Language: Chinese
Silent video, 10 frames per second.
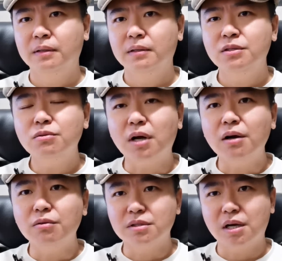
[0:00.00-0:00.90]
就是昂
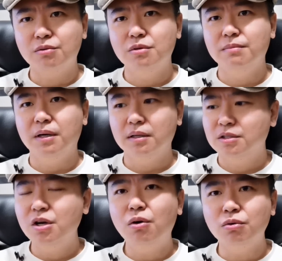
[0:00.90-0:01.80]
鲁萨克逊嘛，
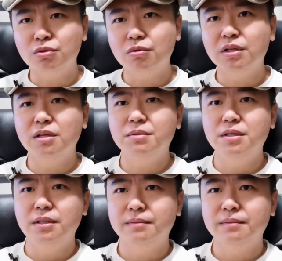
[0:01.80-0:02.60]
教育出来的一批。